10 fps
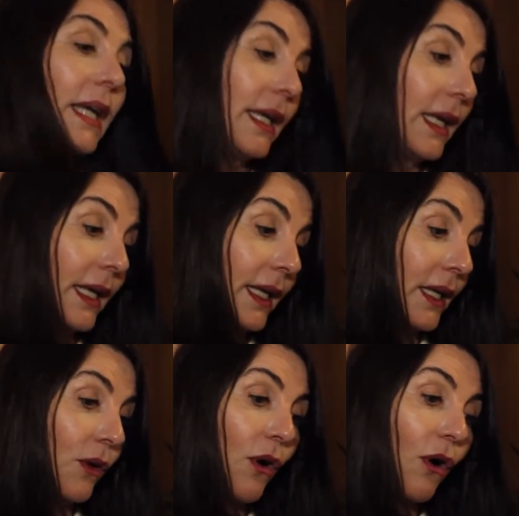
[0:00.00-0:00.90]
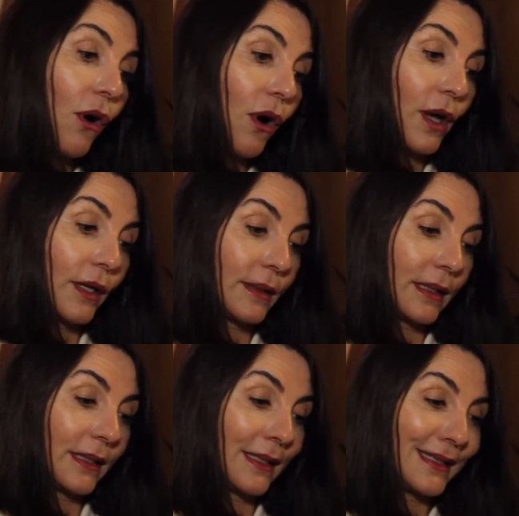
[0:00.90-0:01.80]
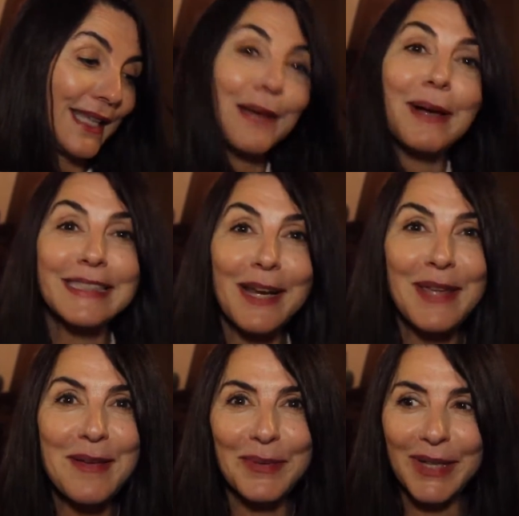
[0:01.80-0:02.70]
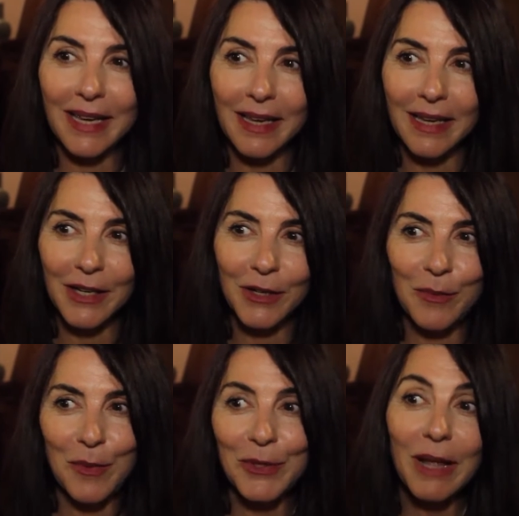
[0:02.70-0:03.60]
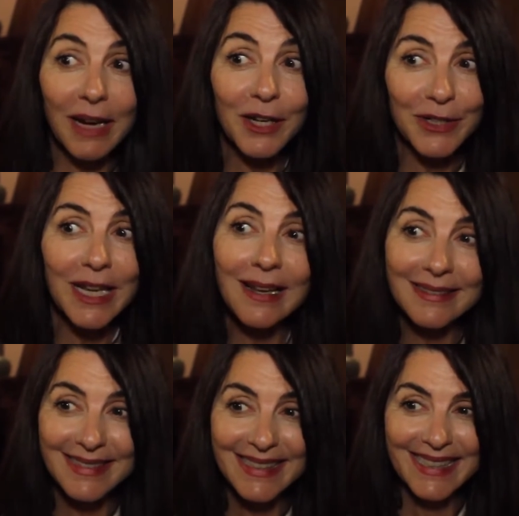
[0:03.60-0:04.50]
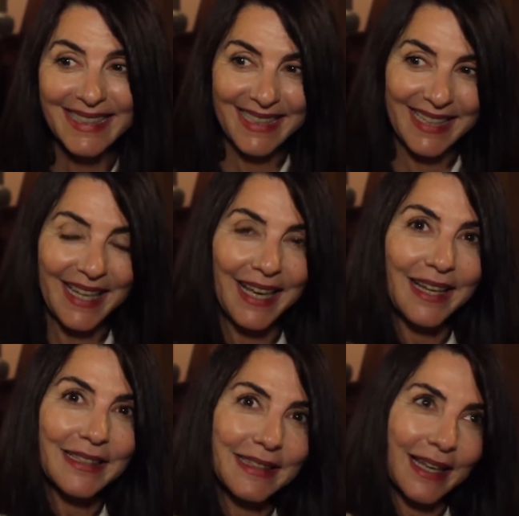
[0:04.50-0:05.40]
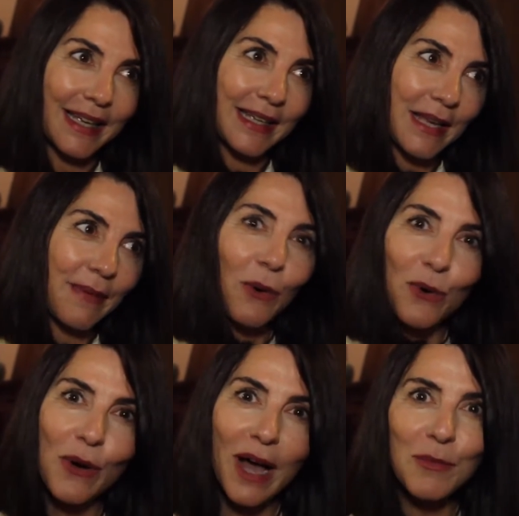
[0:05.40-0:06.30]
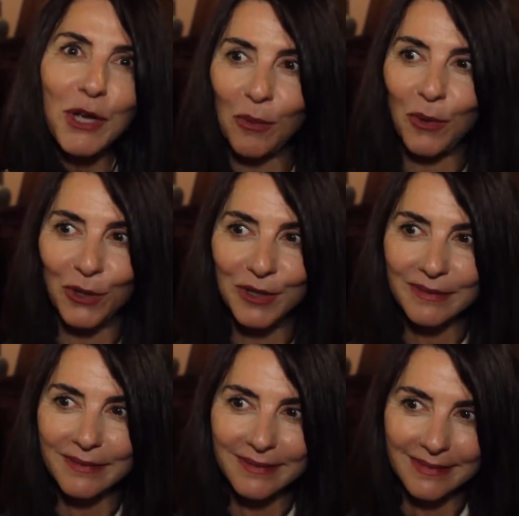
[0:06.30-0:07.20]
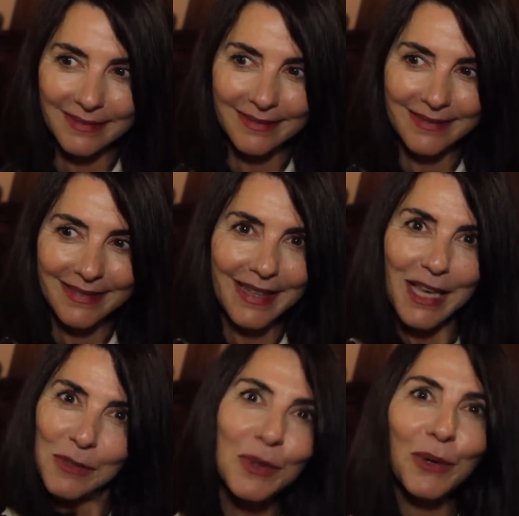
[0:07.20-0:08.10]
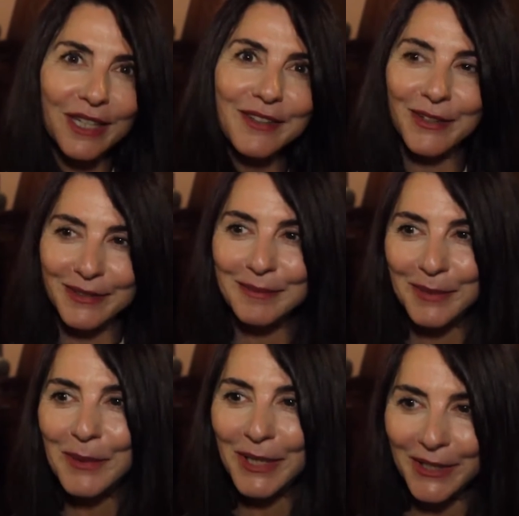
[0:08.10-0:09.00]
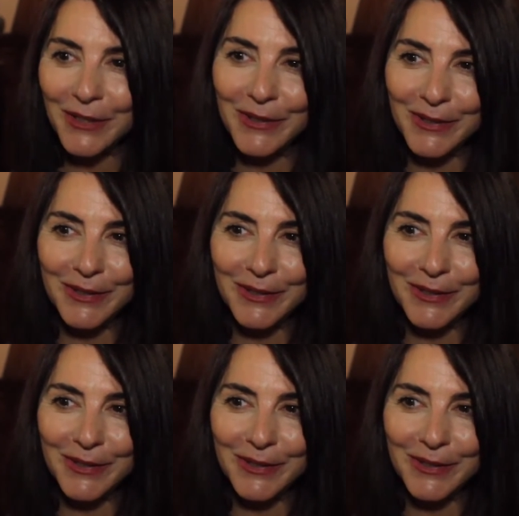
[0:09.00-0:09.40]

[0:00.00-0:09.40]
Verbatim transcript: Y, luego eh, sé que va a estar bien porque como pude hablar con él, él te lleva a un lugar muy cómodo y es muy bonito, muy bonito